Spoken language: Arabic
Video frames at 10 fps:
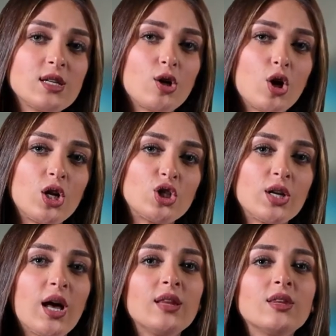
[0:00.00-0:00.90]

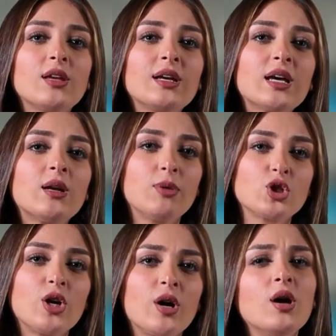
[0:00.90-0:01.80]
الكولاجين عن طريق
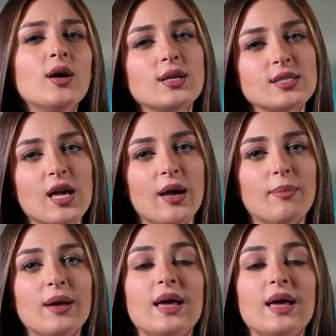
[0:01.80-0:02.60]
البشرة صعب